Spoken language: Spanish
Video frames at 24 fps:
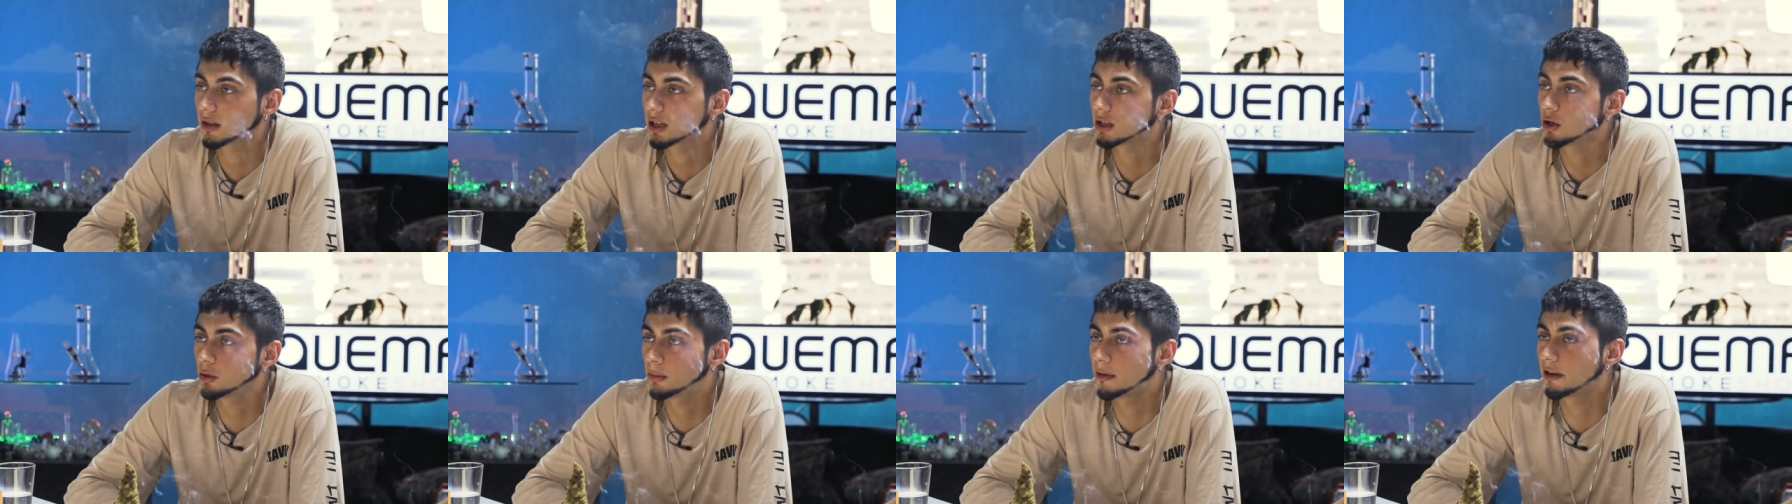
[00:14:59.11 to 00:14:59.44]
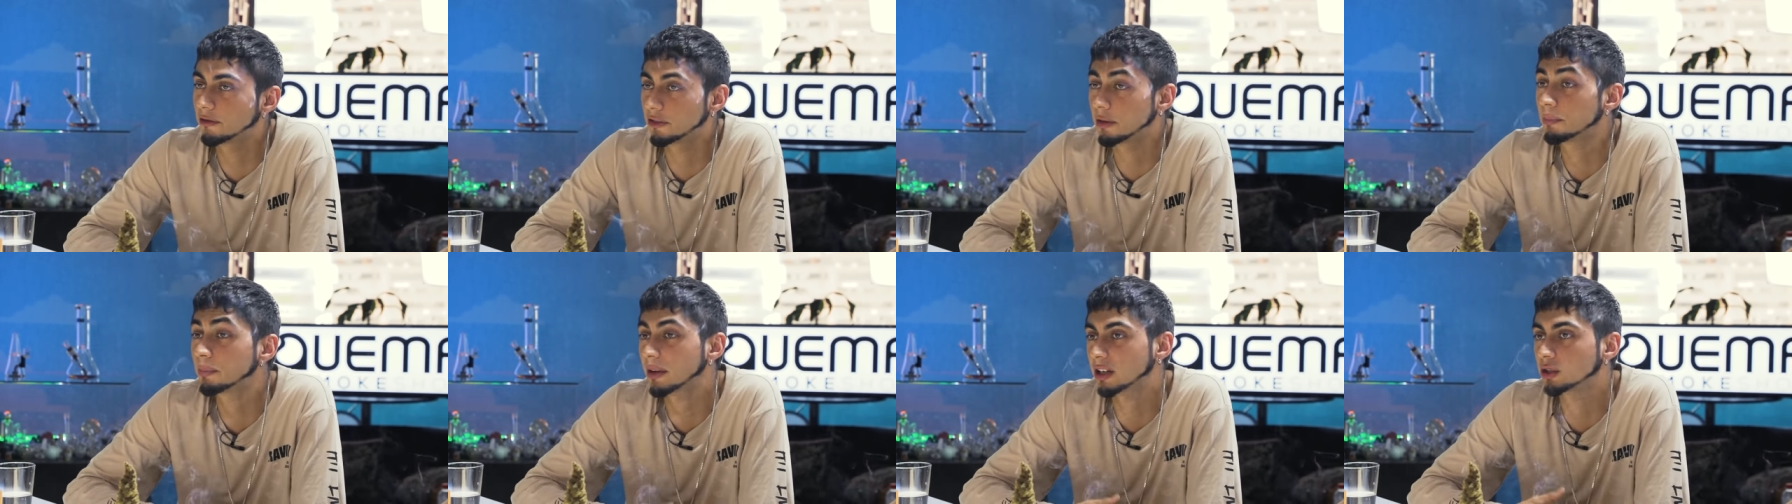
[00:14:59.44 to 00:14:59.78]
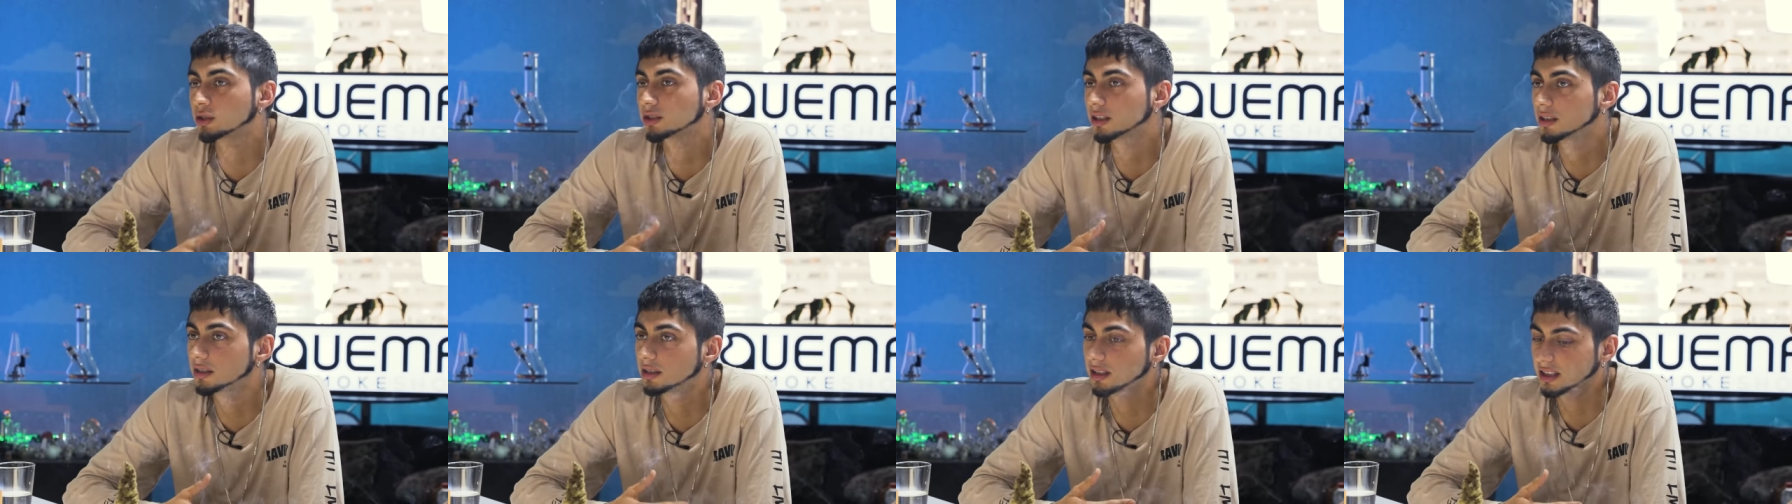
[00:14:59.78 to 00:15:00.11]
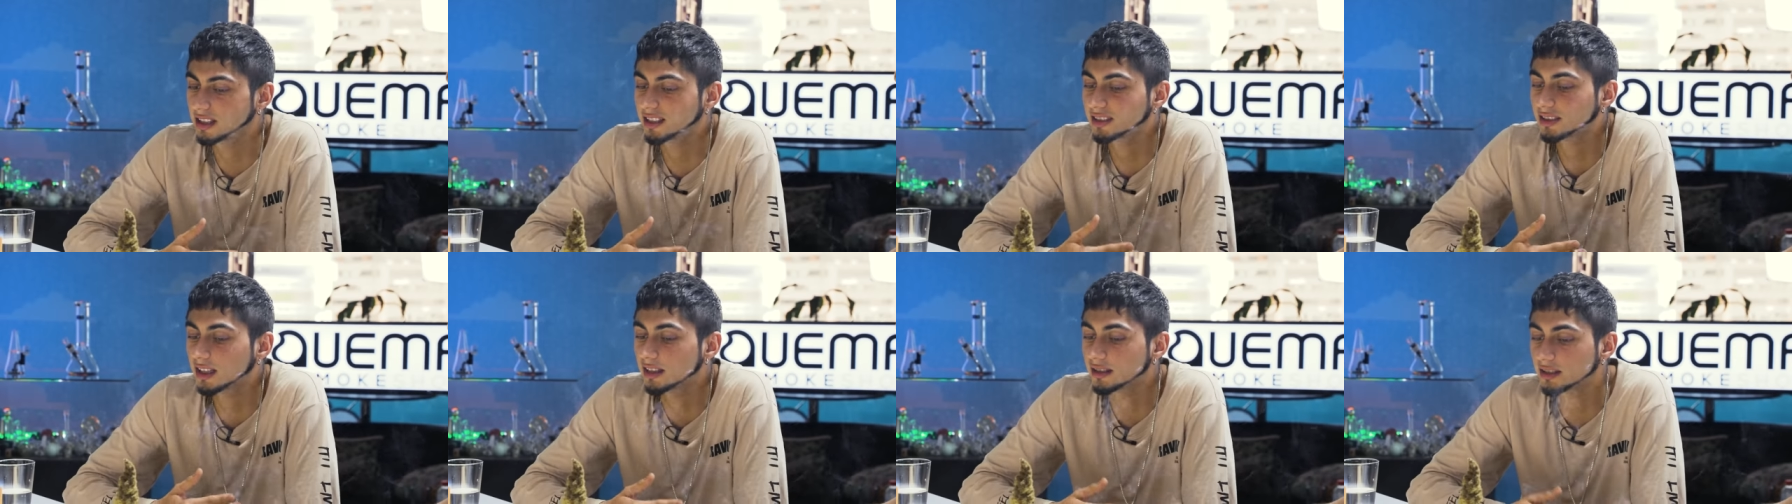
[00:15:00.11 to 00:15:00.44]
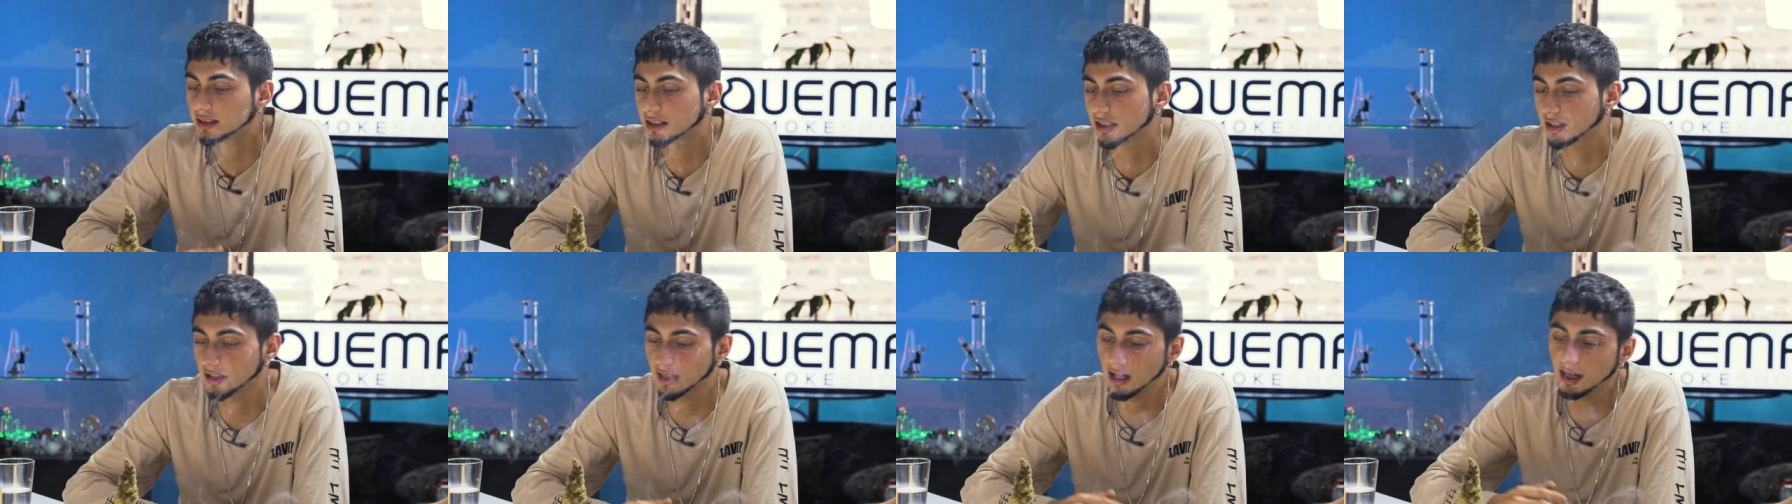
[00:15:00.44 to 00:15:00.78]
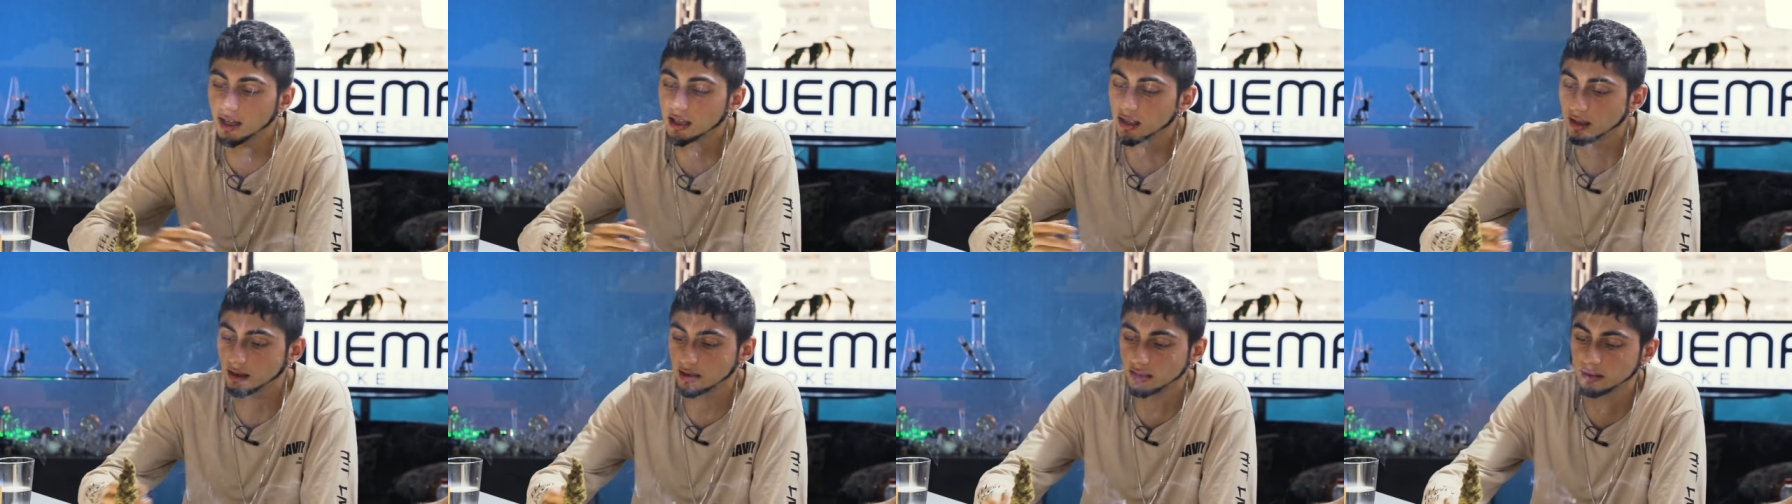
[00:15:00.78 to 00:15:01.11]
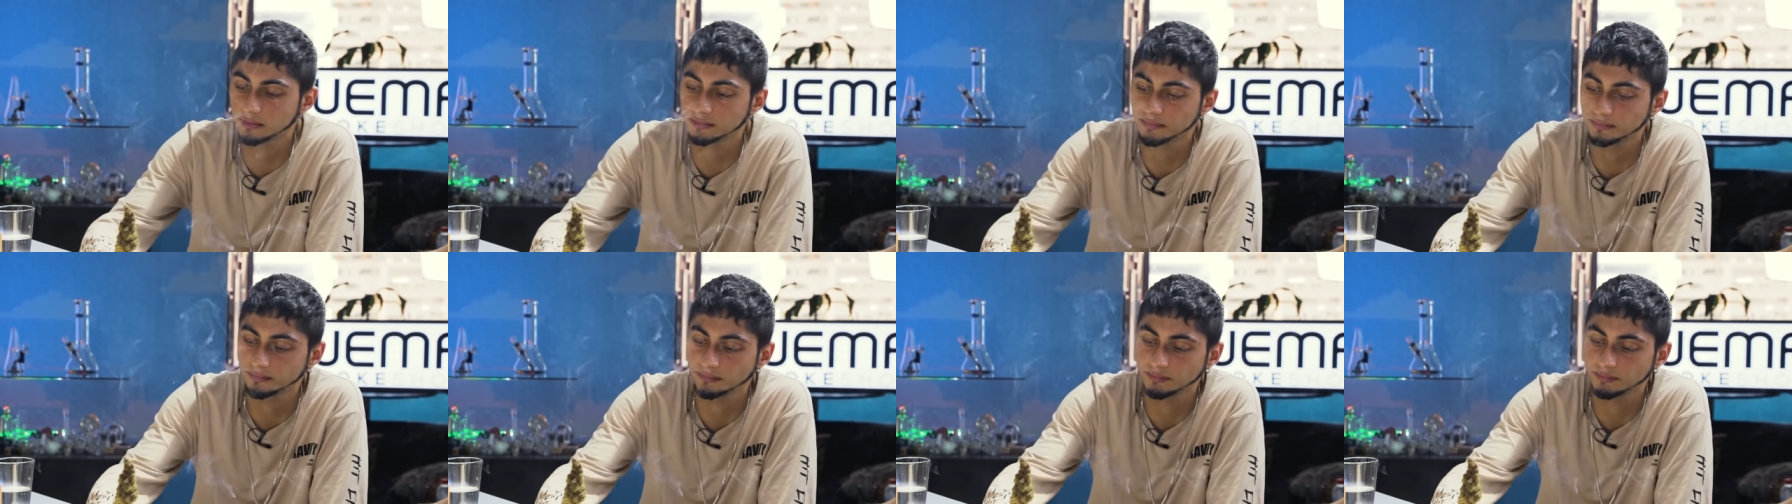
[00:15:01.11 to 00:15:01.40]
O más bien para no sentir esa ansiedad de,